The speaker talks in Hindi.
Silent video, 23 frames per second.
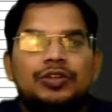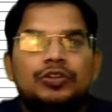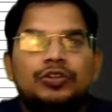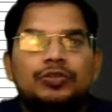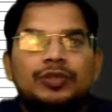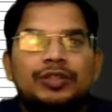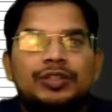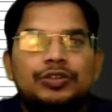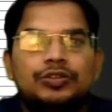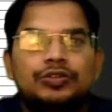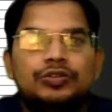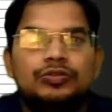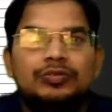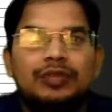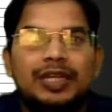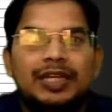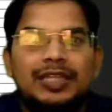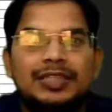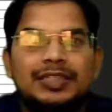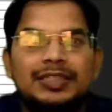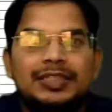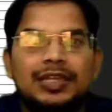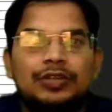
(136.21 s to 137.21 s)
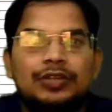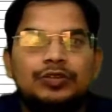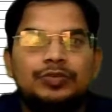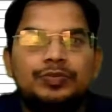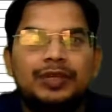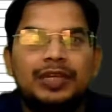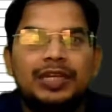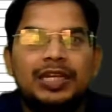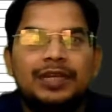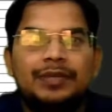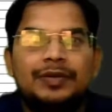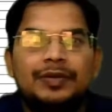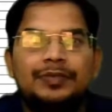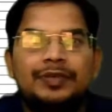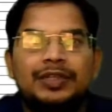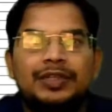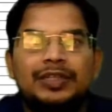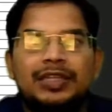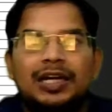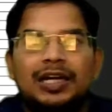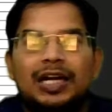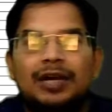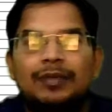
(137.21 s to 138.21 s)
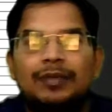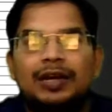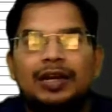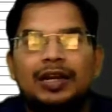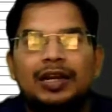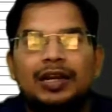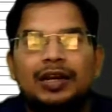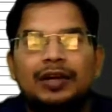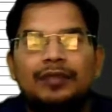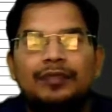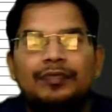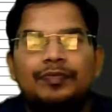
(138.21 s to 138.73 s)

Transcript: तो बच्चों मैथ्स का जो पहले पेपर था हमारा